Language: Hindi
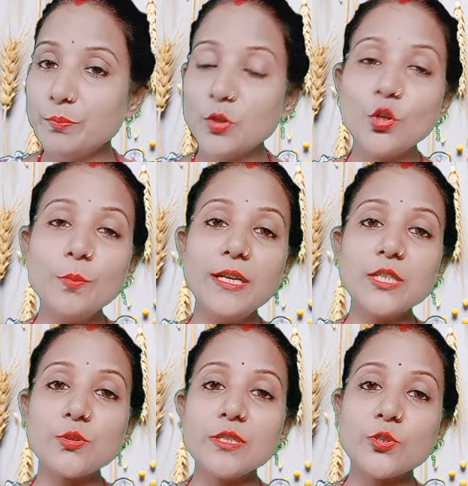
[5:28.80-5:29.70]
बिल्कुल भी
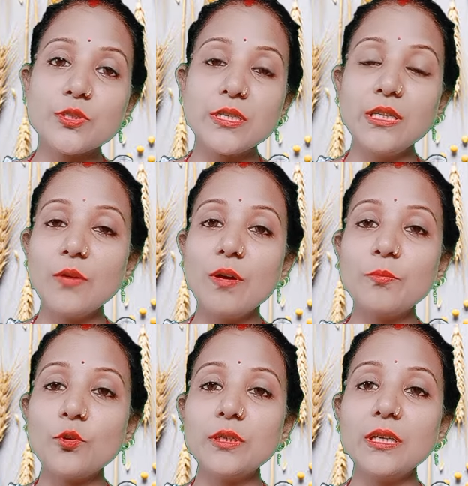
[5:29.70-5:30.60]
नेचुरल सोर्स से लिया हुआ
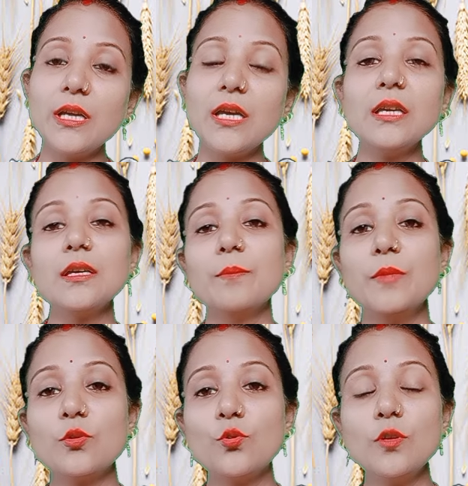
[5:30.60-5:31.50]
प्रोटीन है
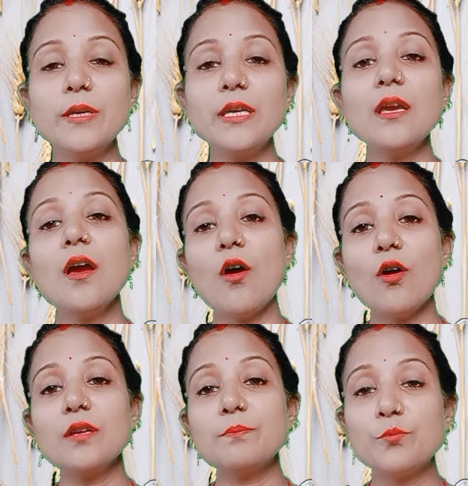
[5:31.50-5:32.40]
बिल्कुल भी
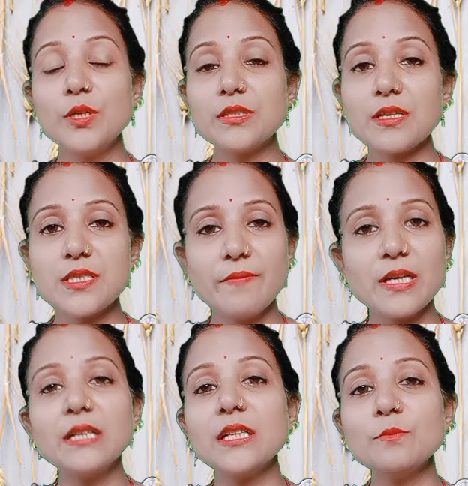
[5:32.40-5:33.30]
और पूरी तरह से
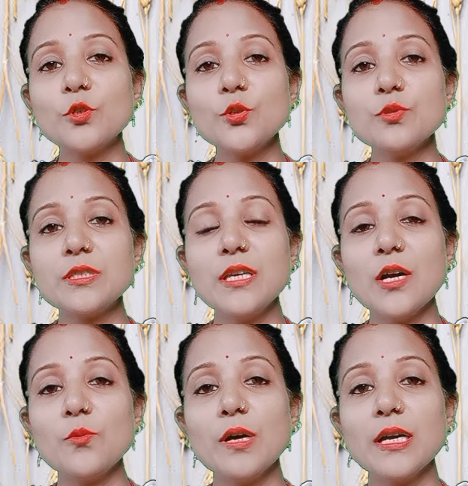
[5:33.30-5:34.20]
वेगन टर्म को यूज़ किया
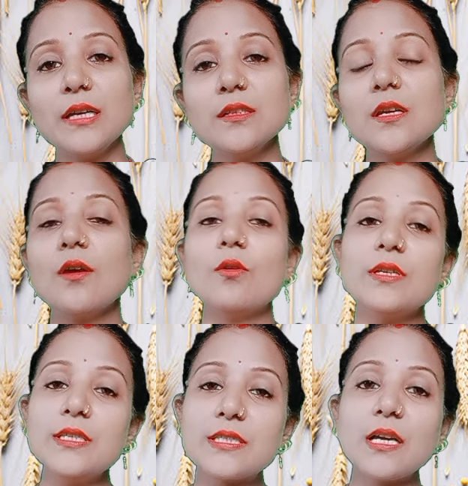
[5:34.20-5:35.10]
हुआ है
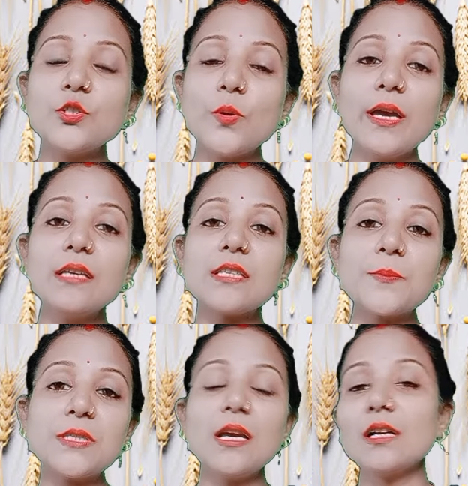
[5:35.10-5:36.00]
इसका जो है
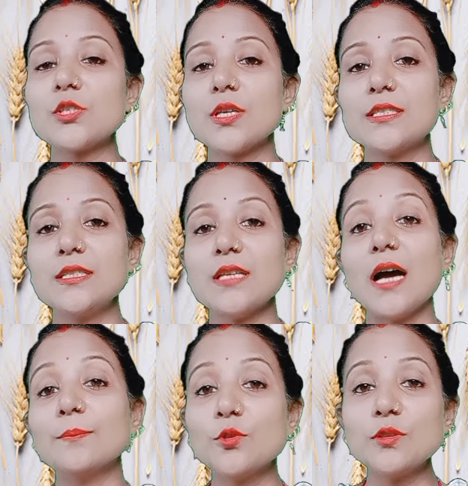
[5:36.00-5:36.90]
सबसे अच्छा चीज़
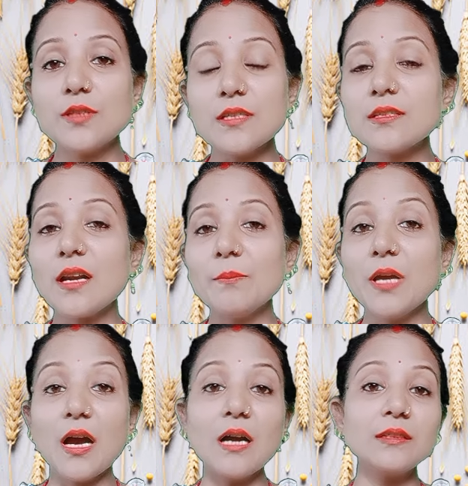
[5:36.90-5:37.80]
आपको दस ग्राम में
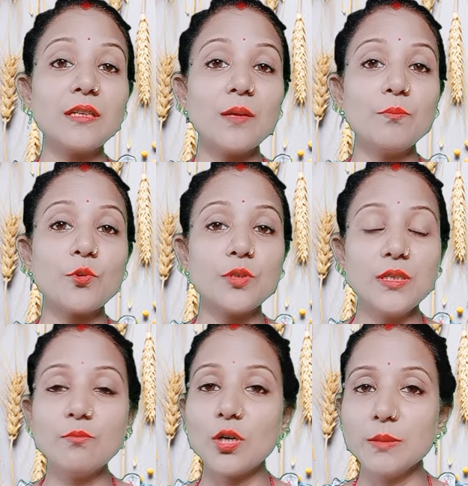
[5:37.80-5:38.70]
आठ ग्राम
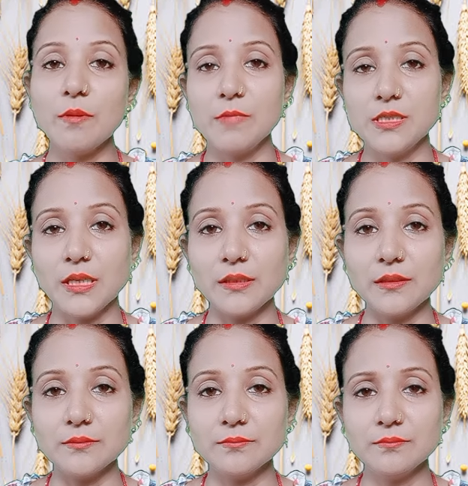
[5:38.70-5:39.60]
प्रोटीन बॉडी में मिल
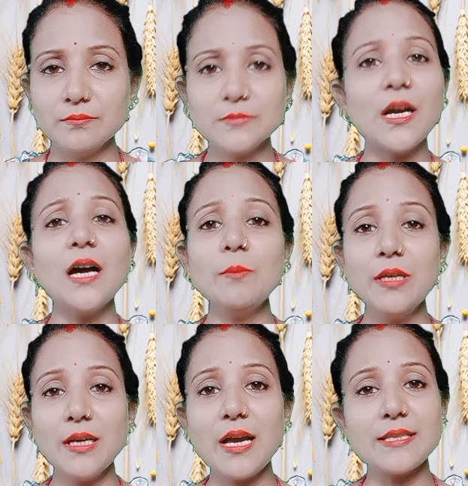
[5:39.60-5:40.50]
जाएगा कहाँ
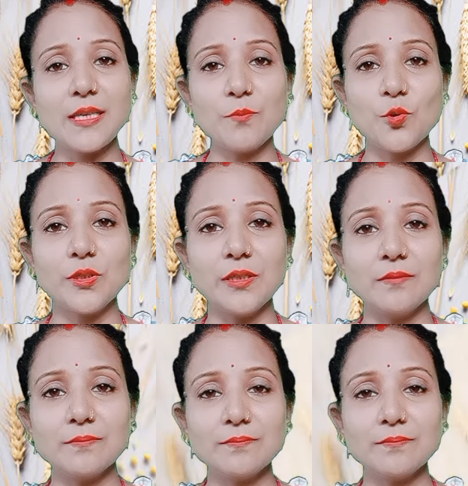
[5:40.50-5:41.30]
मिलेगा ऐसा प्रोटीन